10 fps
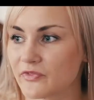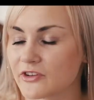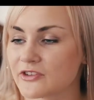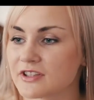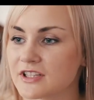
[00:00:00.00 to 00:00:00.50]

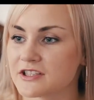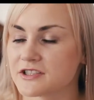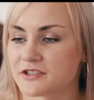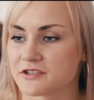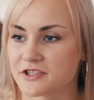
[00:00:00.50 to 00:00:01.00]

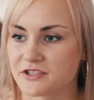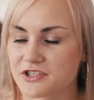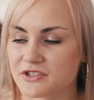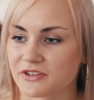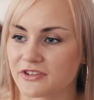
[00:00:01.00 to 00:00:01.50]
настоящая
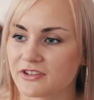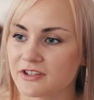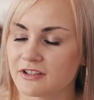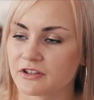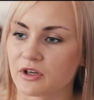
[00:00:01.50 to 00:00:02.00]
женщина,
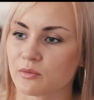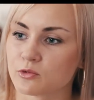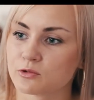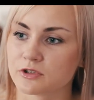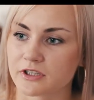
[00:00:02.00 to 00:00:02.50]
сильная,
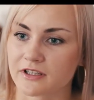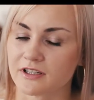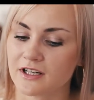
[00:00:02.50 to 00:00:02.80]
мудрая,